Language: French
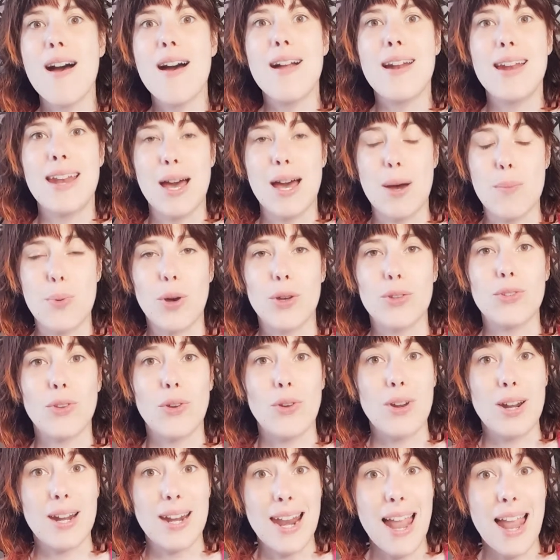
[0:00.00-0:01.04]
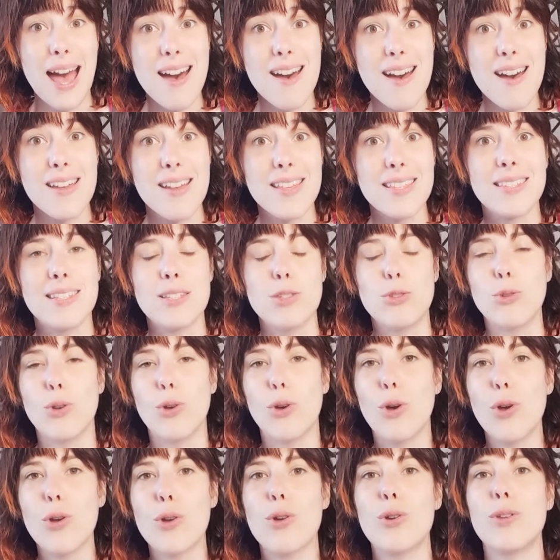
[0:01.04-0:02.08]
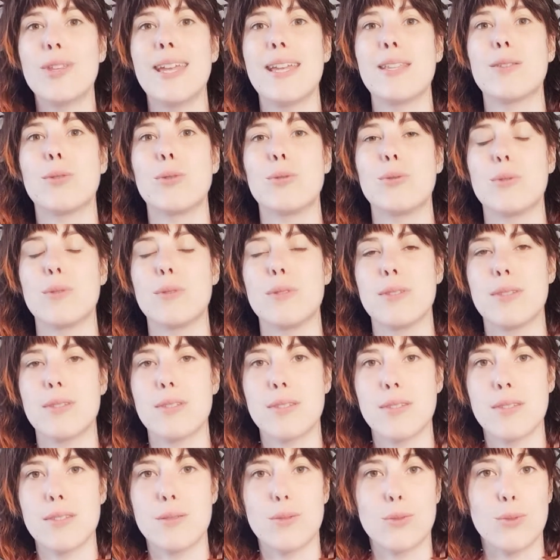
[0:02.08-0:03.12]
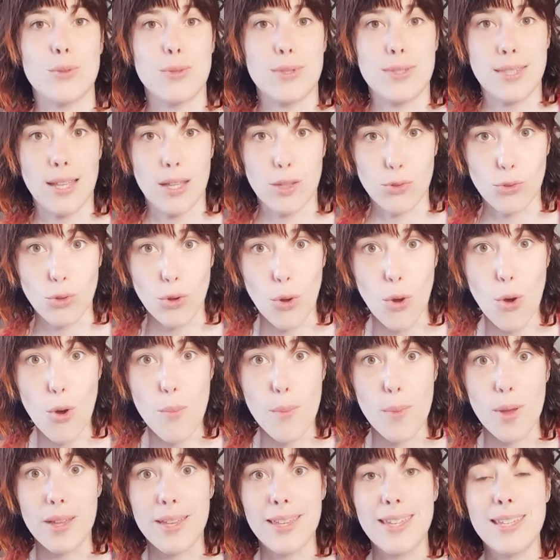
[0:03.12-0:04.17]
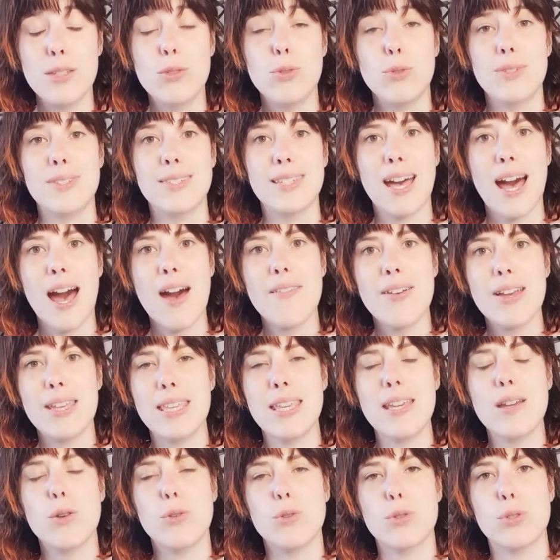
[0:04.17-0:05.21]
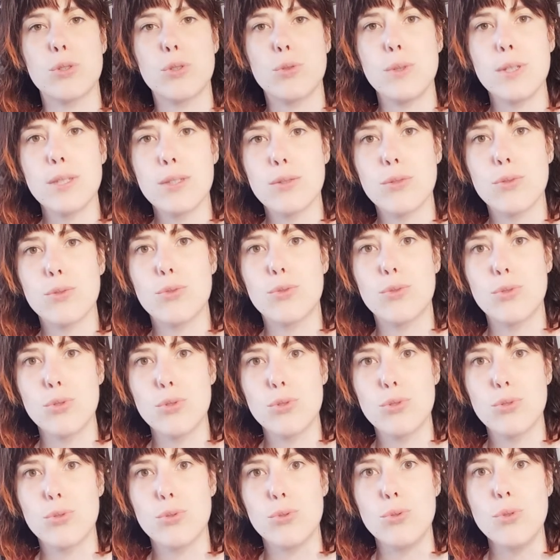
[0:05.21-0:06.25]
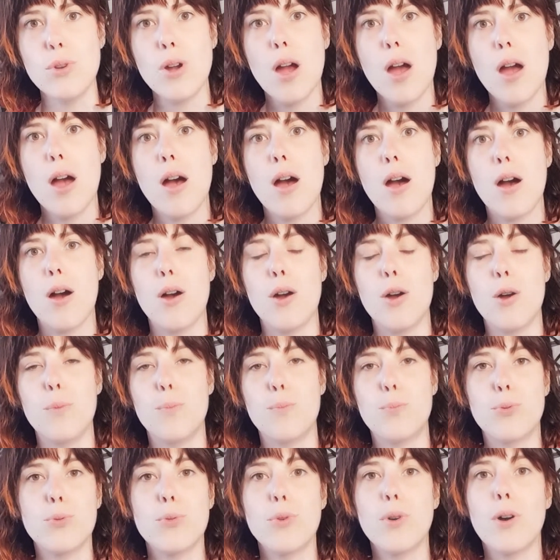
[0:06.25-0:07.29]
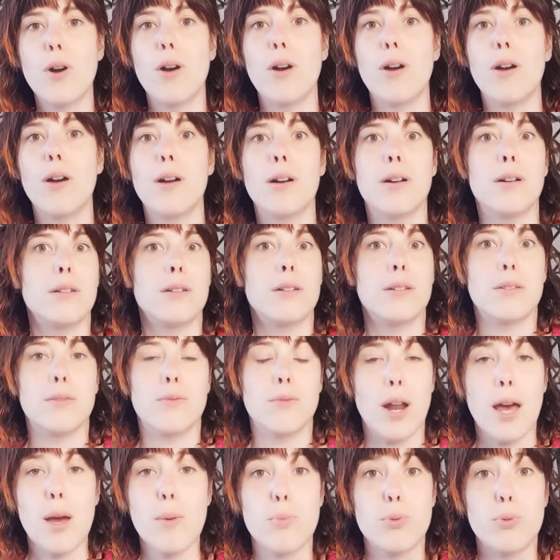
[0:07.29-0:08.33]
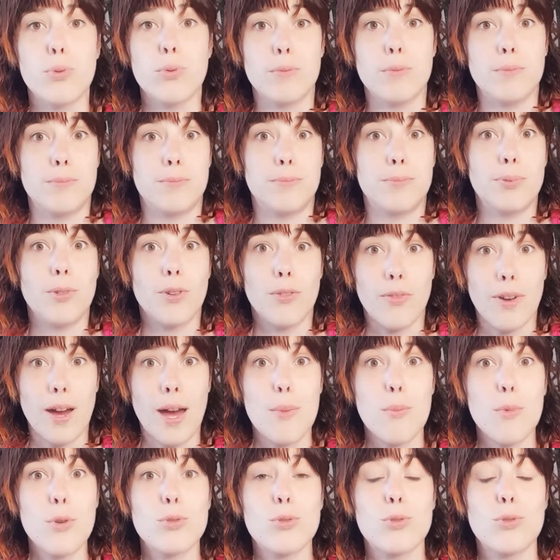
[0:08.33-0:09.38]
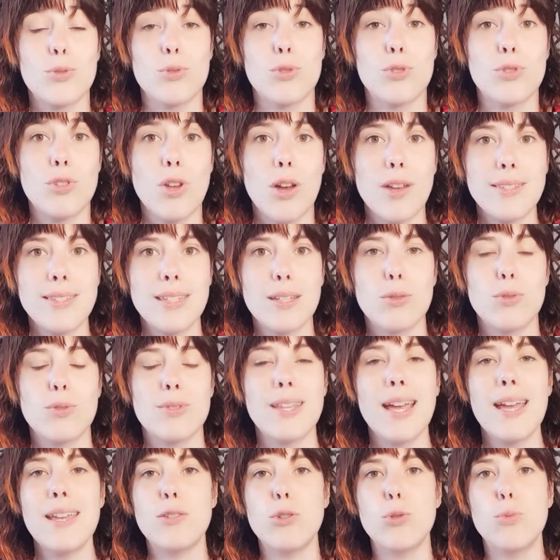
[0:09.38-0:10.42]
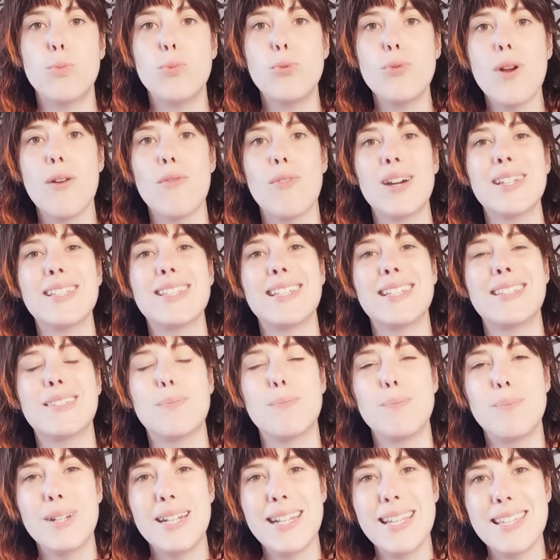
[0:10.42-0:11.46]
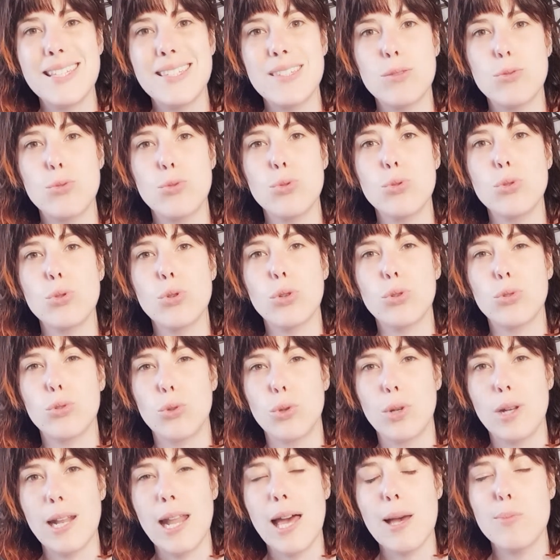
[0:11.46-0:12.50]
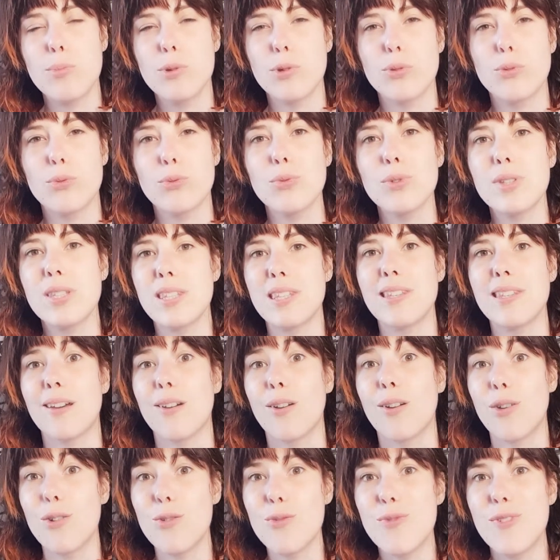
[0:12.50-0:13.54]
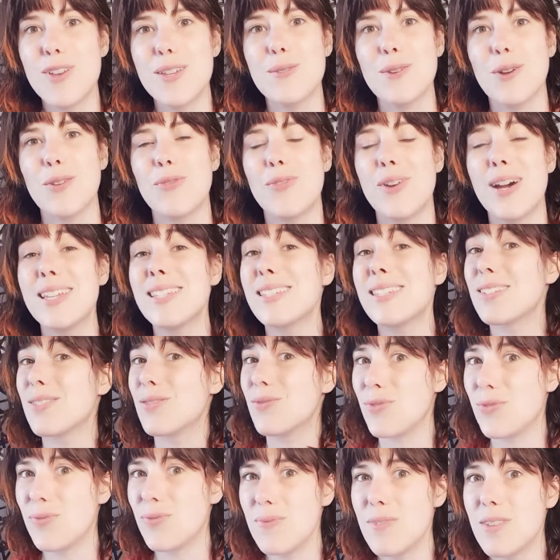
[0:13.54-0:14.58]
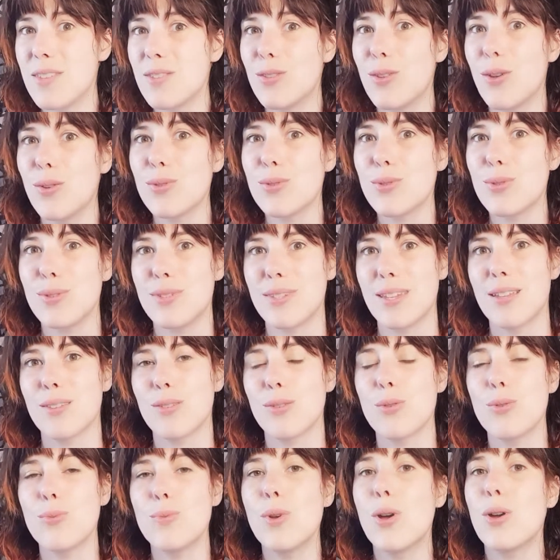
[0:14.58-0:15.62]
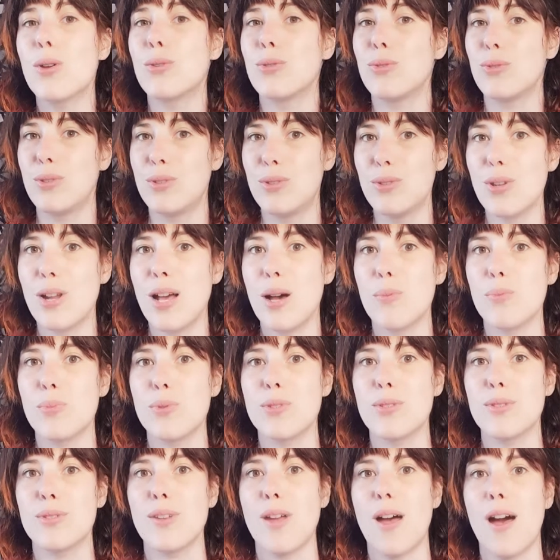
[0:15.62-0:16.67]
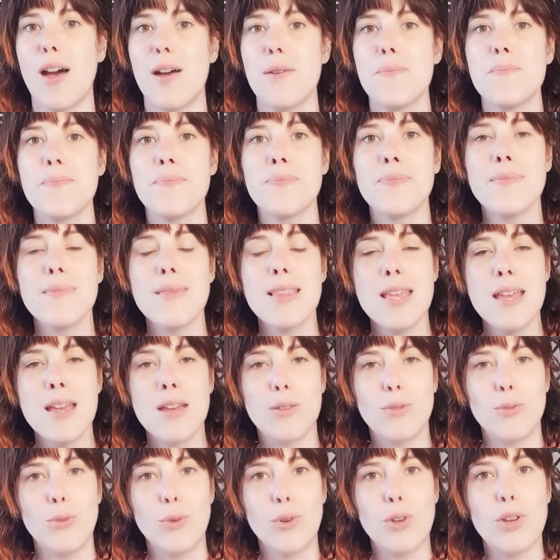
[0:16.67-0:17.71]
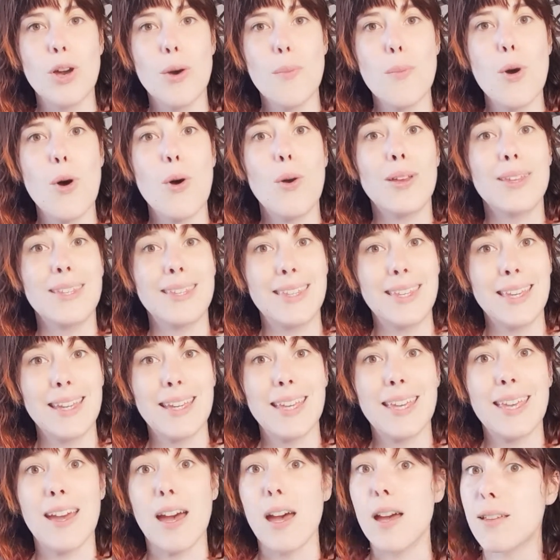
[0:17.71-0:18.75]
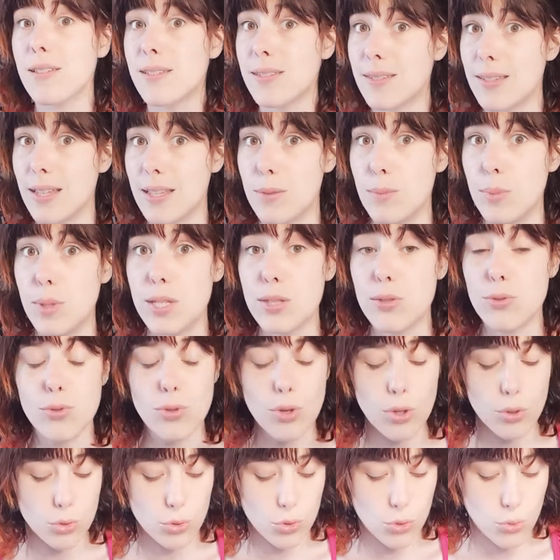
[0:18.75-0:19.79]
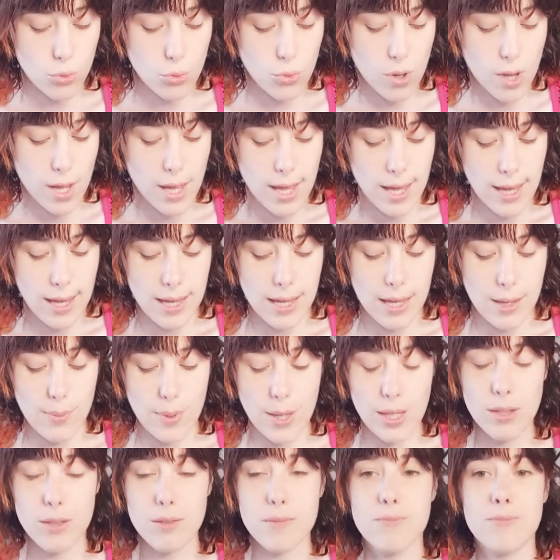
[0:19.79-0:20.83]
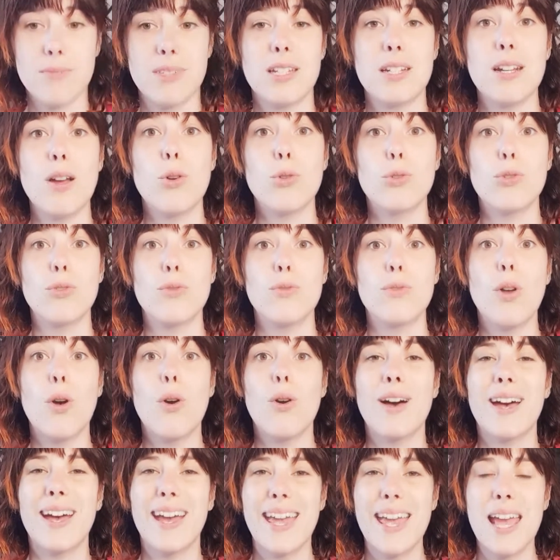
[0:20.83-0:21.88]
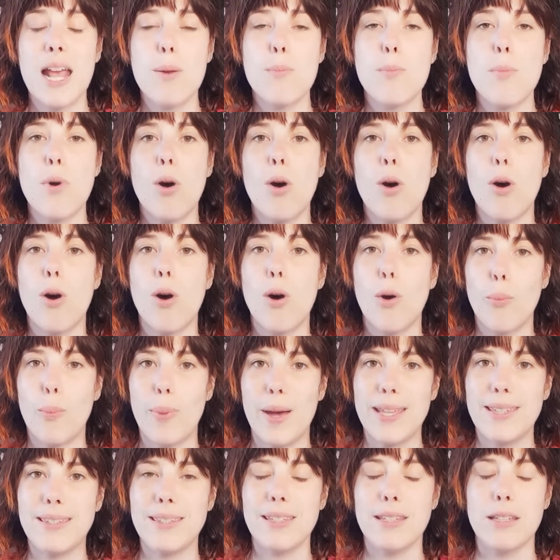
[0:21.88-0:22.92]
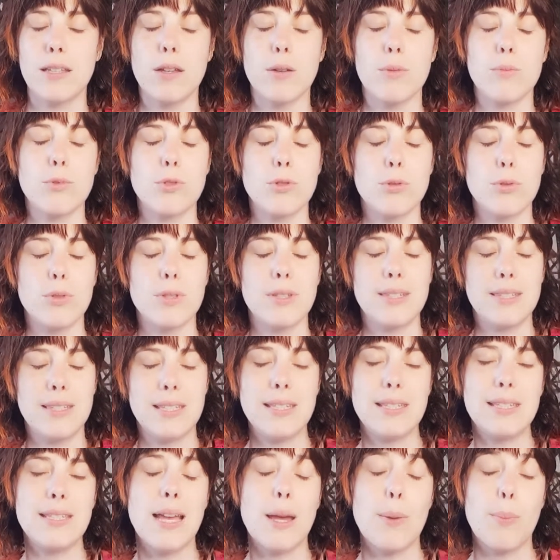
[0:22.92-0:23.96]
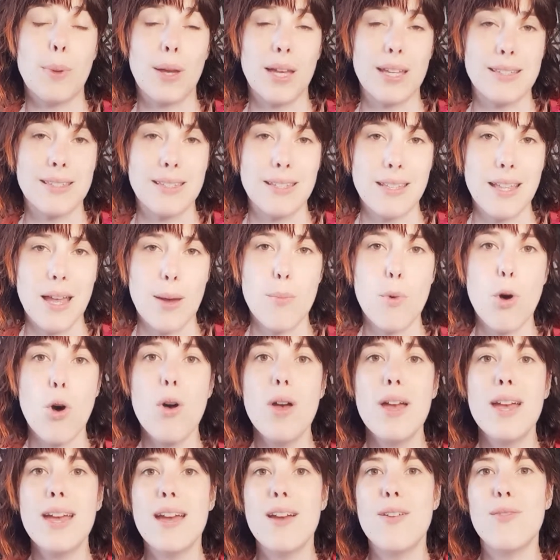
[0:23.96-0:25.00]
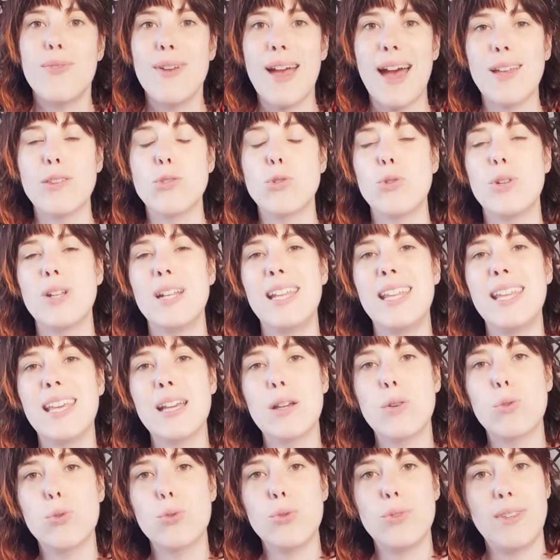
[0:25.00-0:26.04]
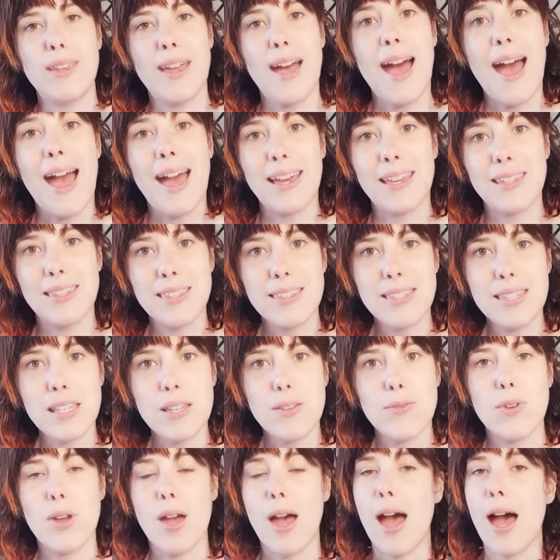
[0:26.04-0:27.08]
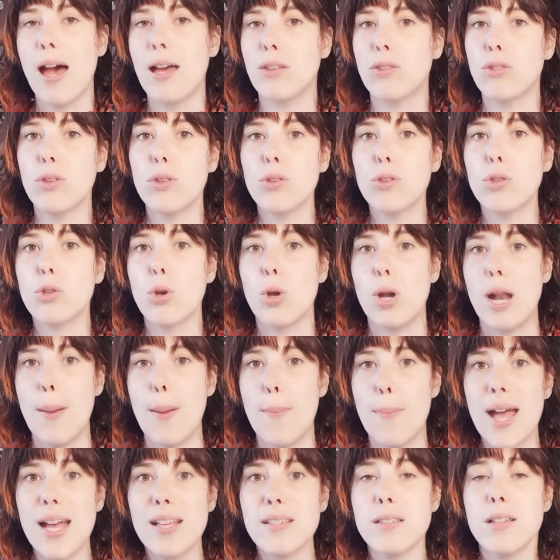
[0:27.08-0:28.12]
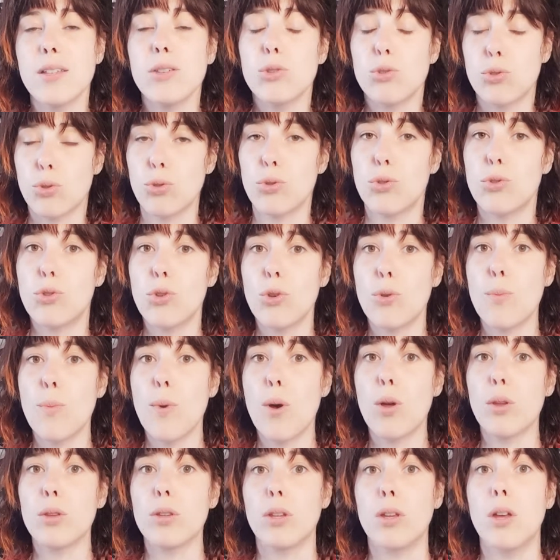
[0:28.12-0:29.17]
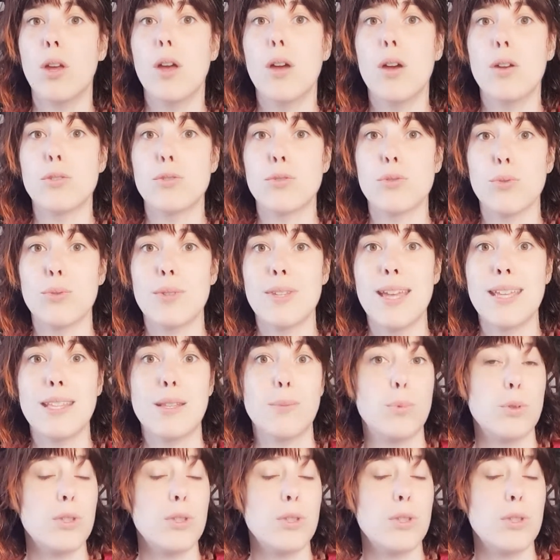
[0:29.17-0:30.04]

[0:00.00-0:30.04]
L'important là, c'est de reconnaître ce, syndrome et de travailler ensuite dessus euh, pour, euh, voilà, pour, pour vraiment se sortir de ça et ne plus avoir cette blessure de l'abandon qui refait surface dans ce syndrome de l'imposteur. Donc comment guérir cette blessure du coup, et eh ben déjà en devenant réellement empathique, comme je disais précédemment, faire de l'écoute active, attendre que la personne te demande son aide.